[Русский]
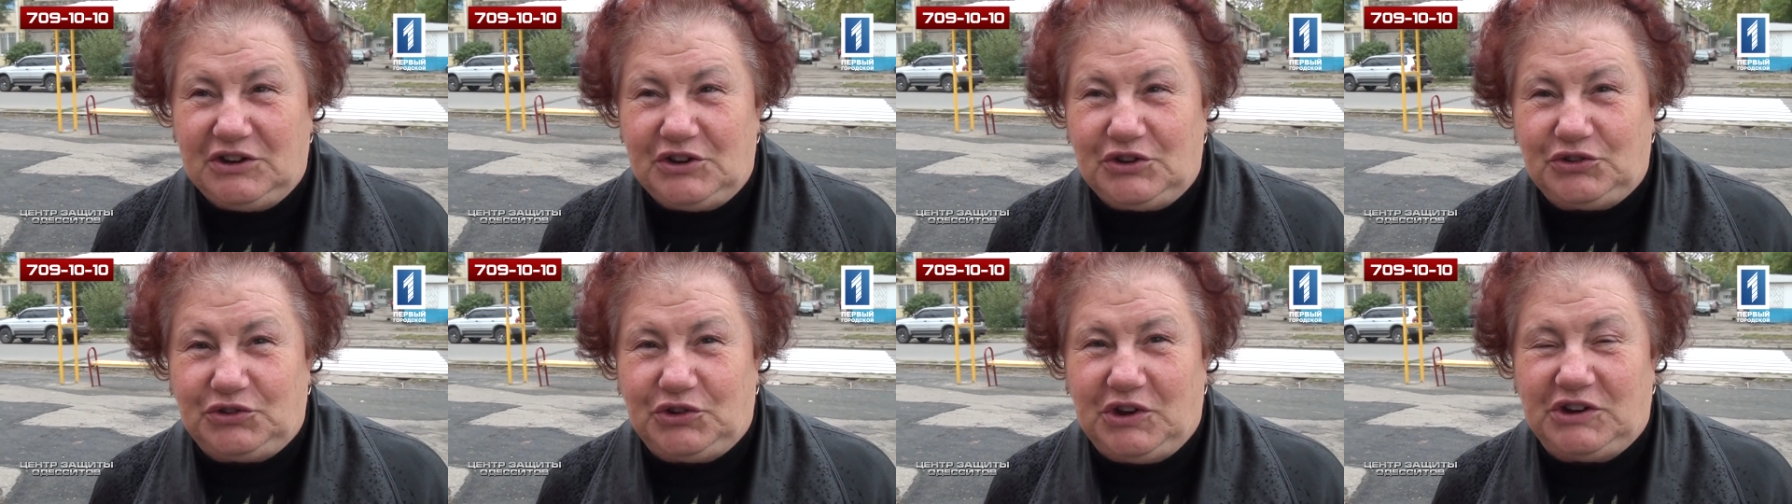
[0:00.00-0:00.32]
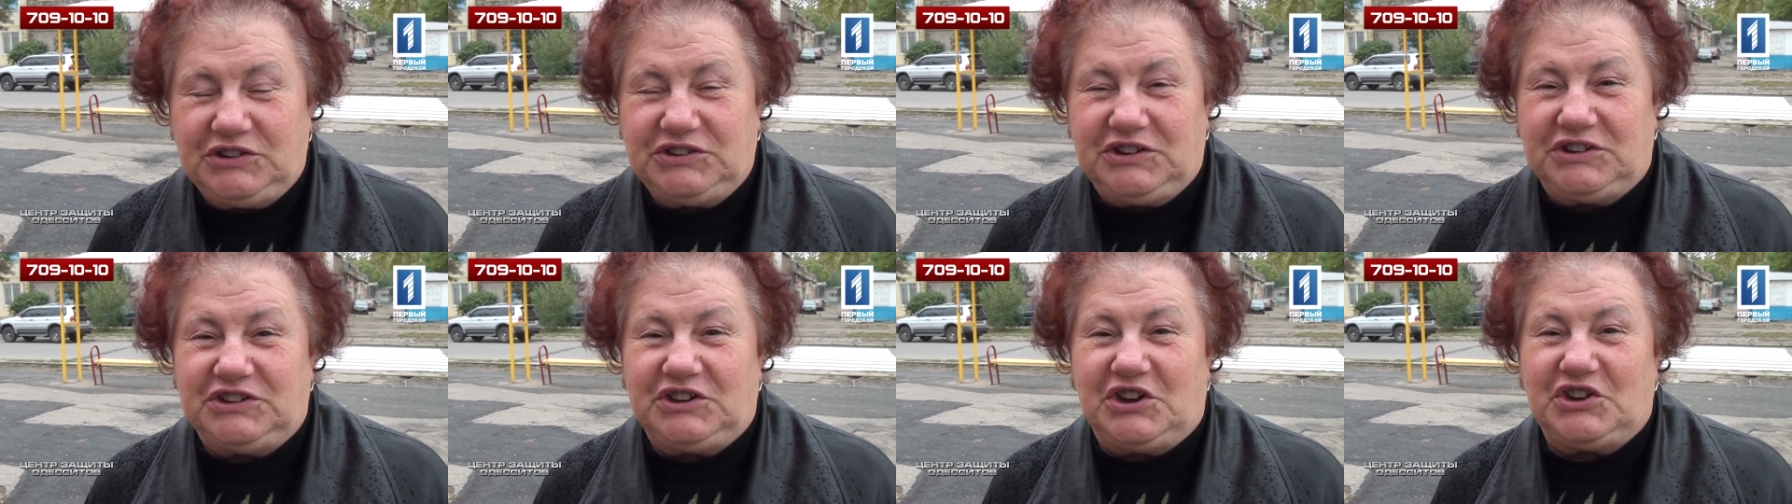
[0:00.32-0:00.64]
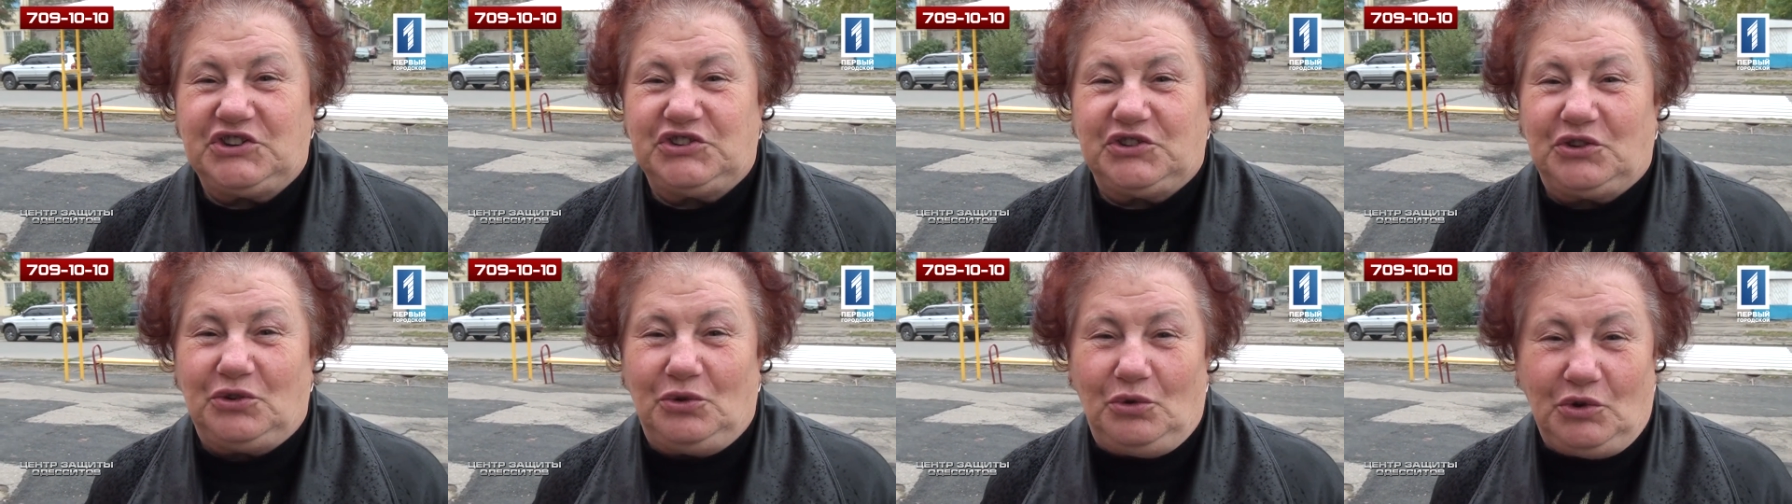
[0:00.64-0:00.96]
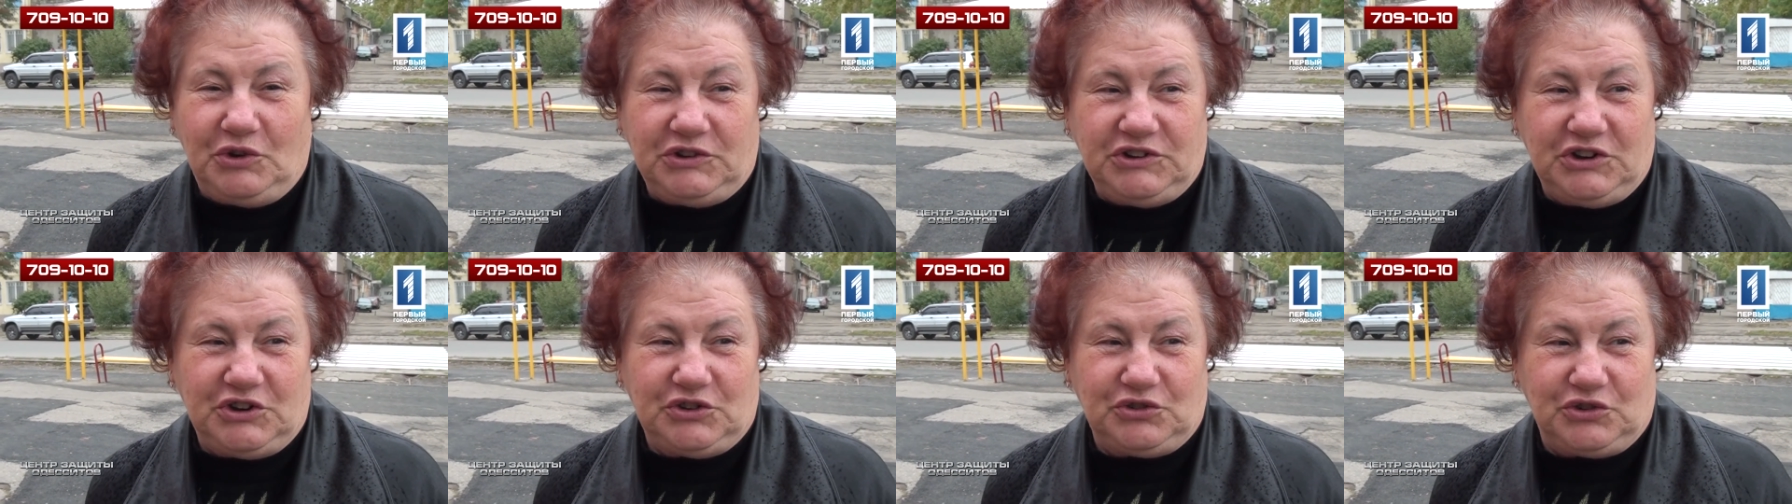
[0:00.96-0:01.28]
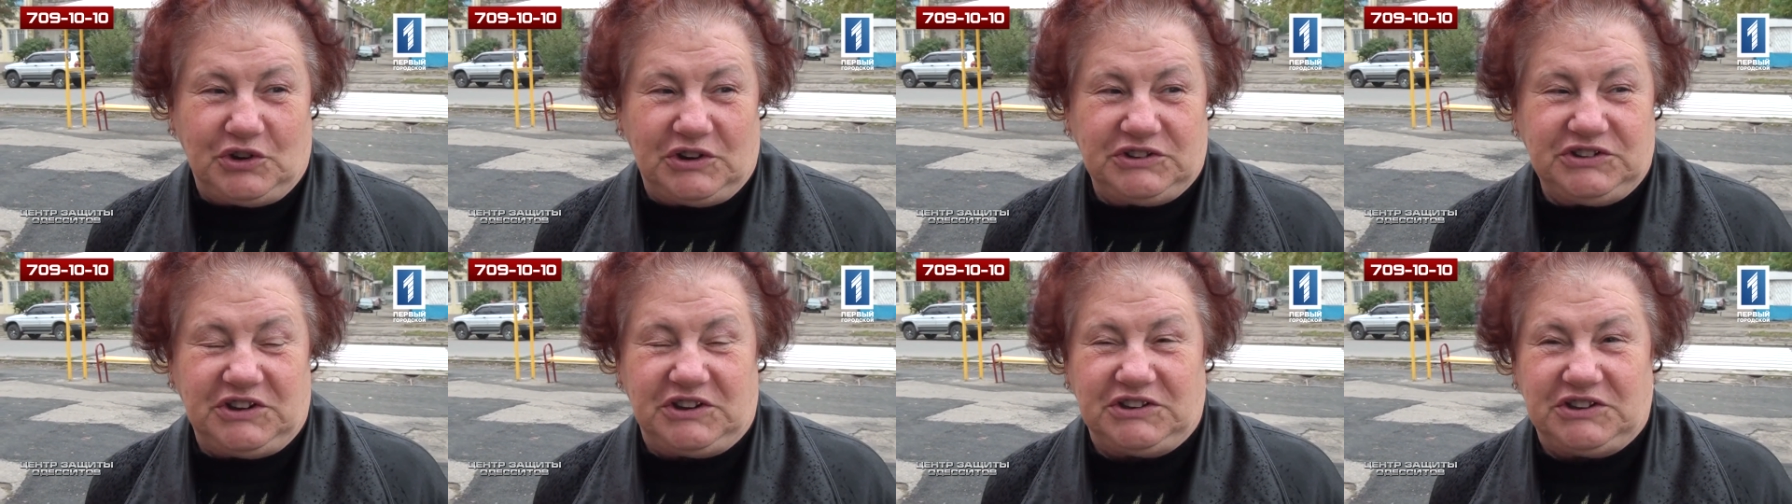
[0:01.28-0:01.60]
что это наша гордость,
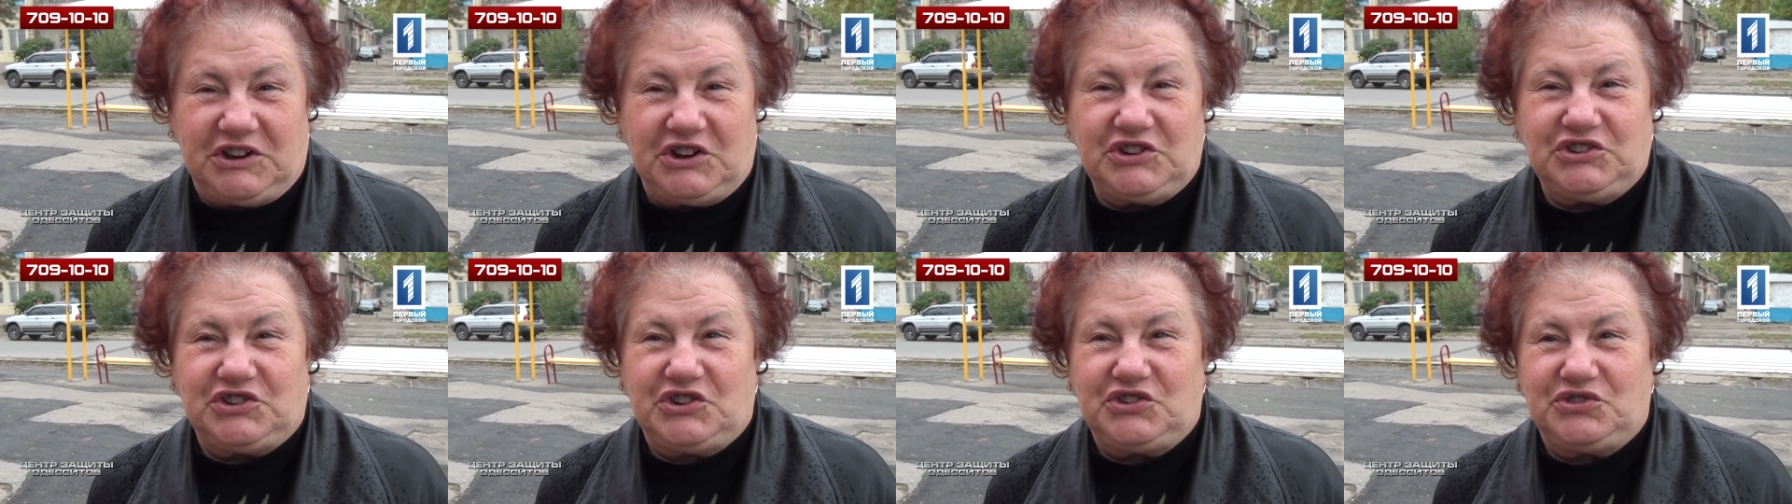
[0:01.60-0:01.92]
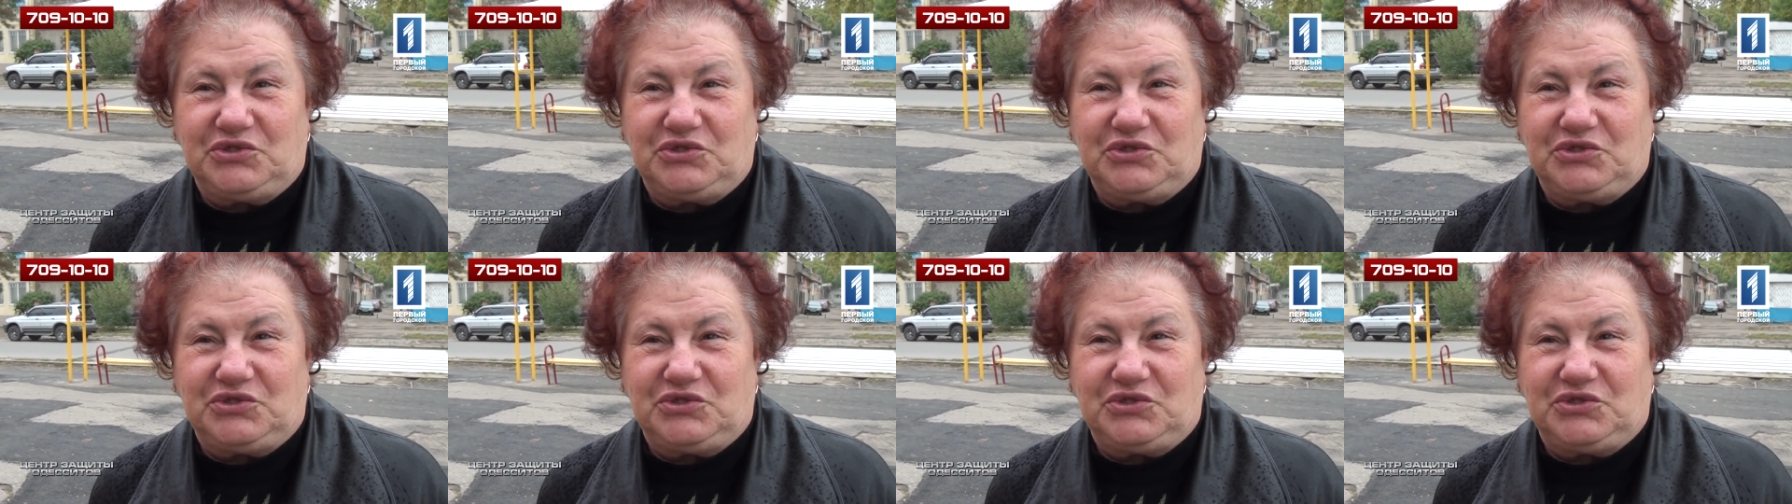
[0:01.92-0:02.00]
что это наша